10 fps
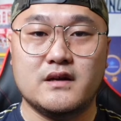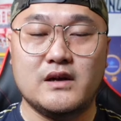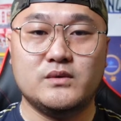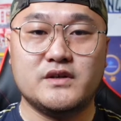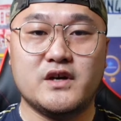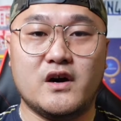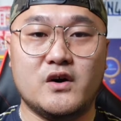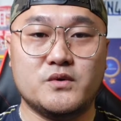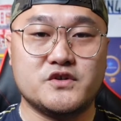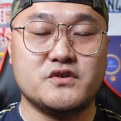Hello，大家
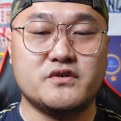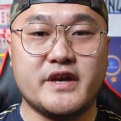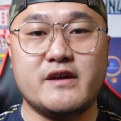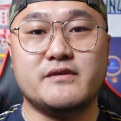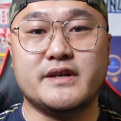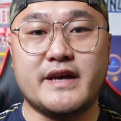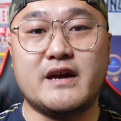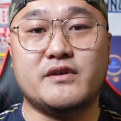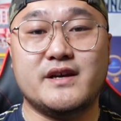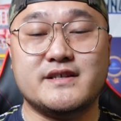好，我是 Gary。
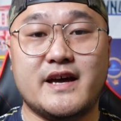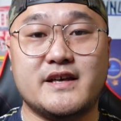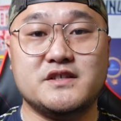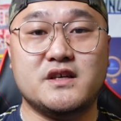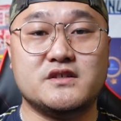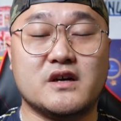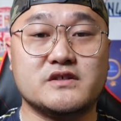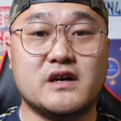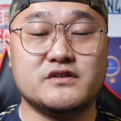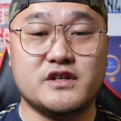Gary 在今天早
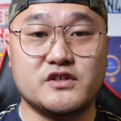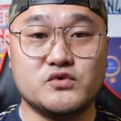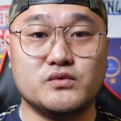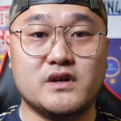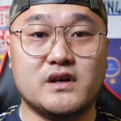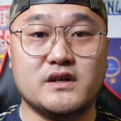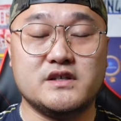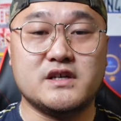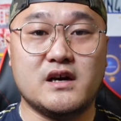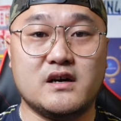上结束的
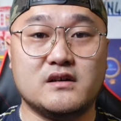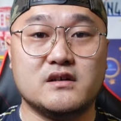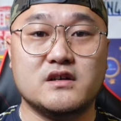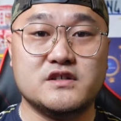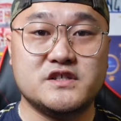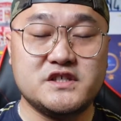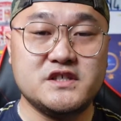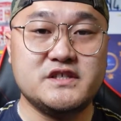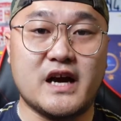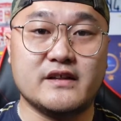一场
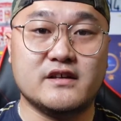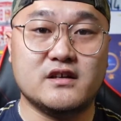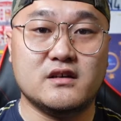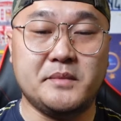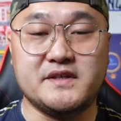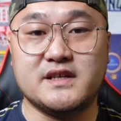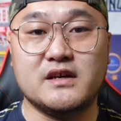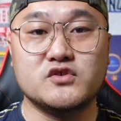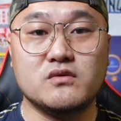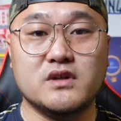西甲的比赛
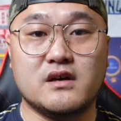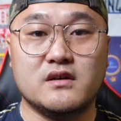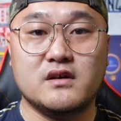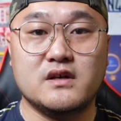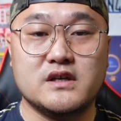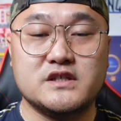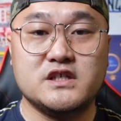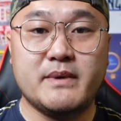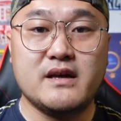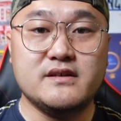当中呢，
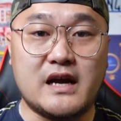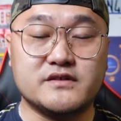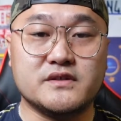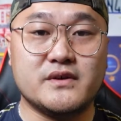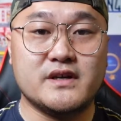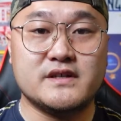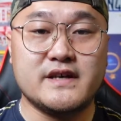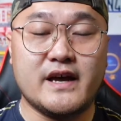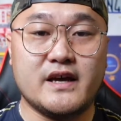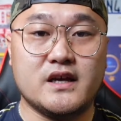西班牙人队
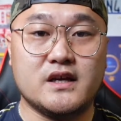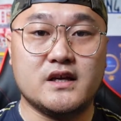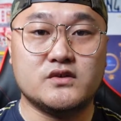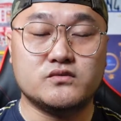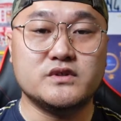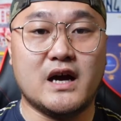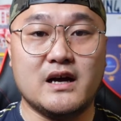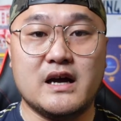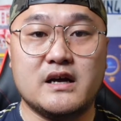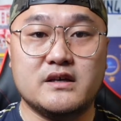在主场
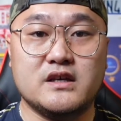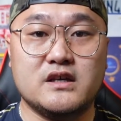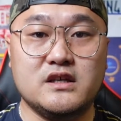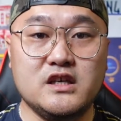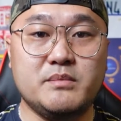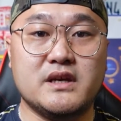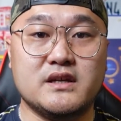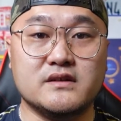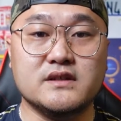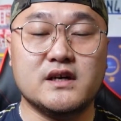啊以一比
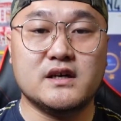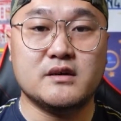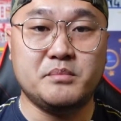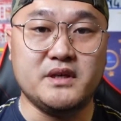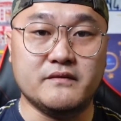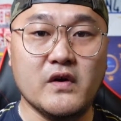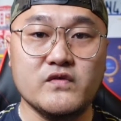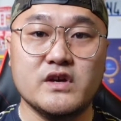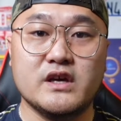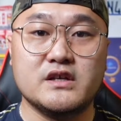零的比
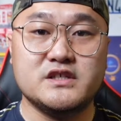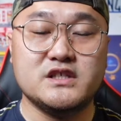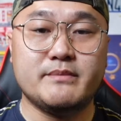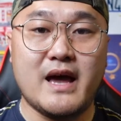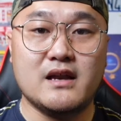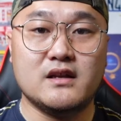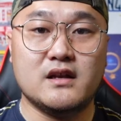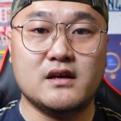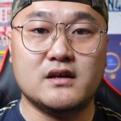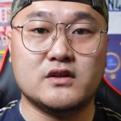分击败
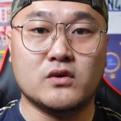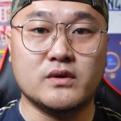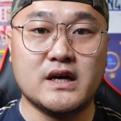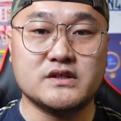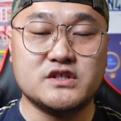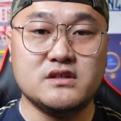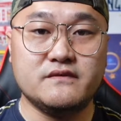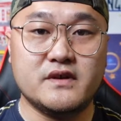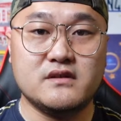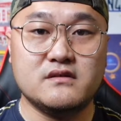了同样
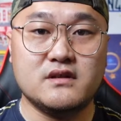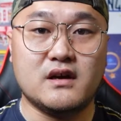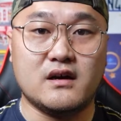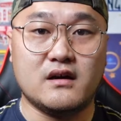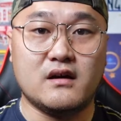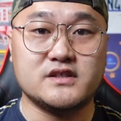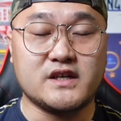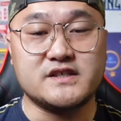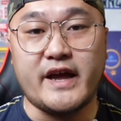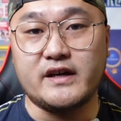积分的这
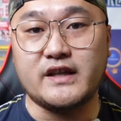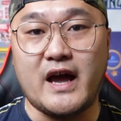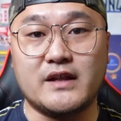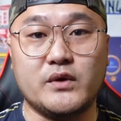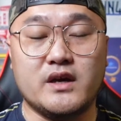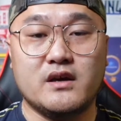个塞尔塔队。